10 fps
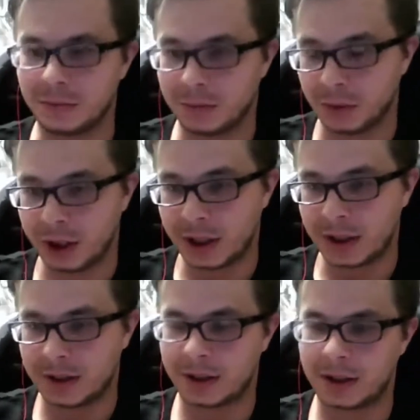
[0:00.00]

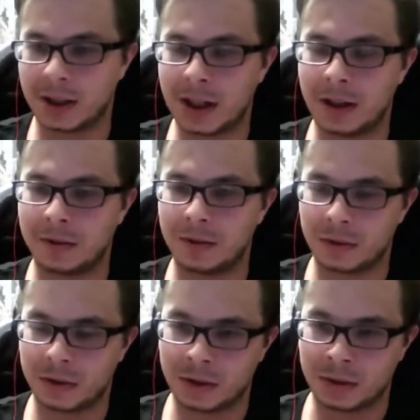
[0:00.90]
Получается, когда
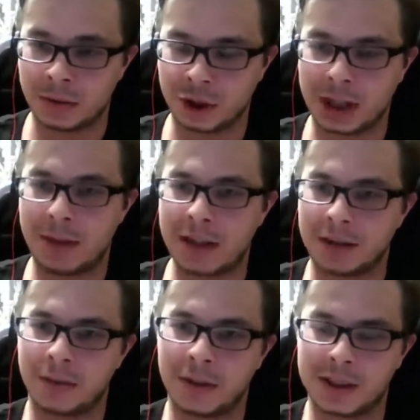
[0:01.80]
Женя
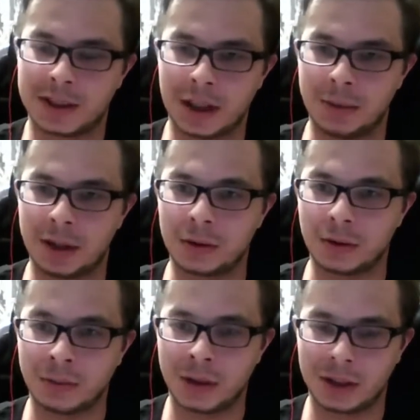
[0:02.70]
Маслов рассказал про
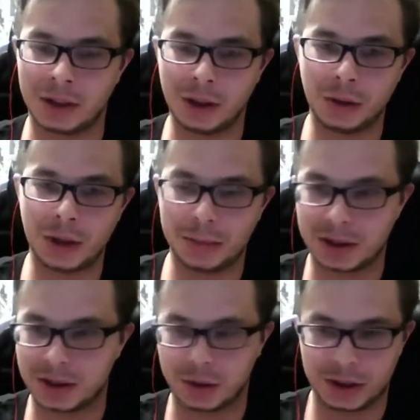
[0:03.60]
эту технологию, я
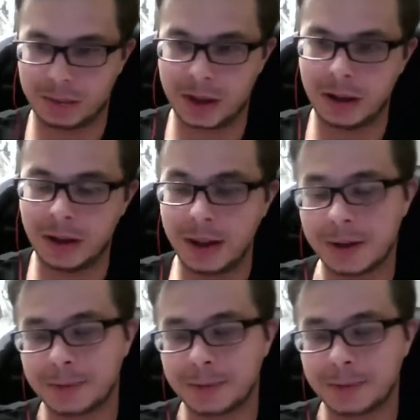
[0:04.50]
быстро все собрал,